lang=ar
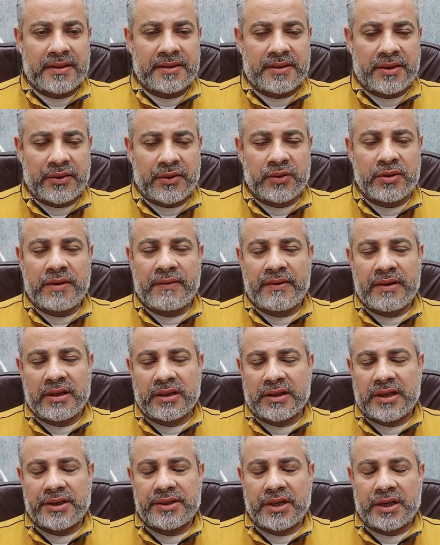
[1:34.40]
انتظرونا في
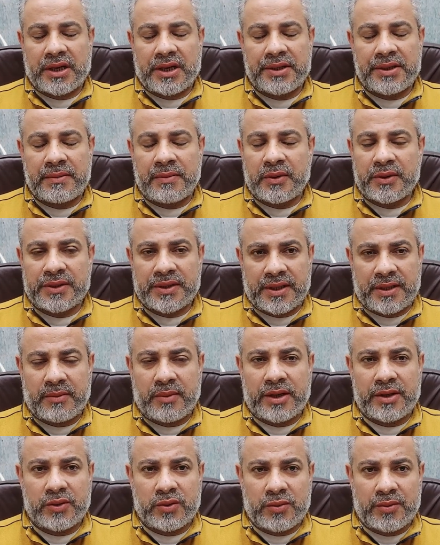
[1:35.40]
اللقاءات القادمة
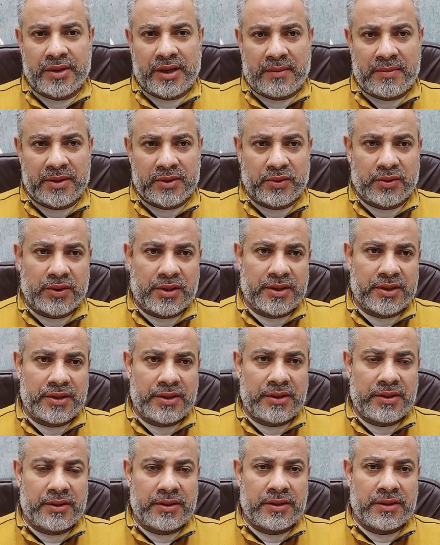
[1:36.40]
والسلام عليكم ورحمة
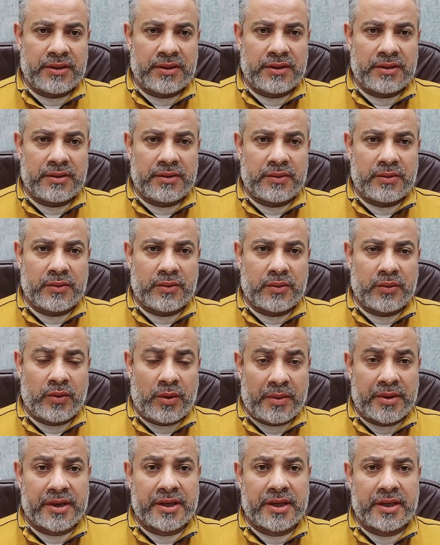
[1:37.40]
الله
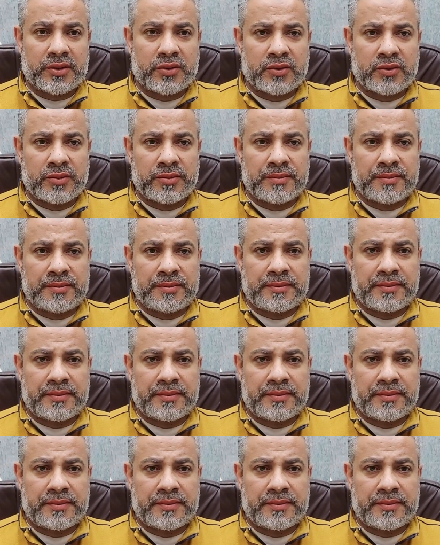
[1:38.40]
وبركاته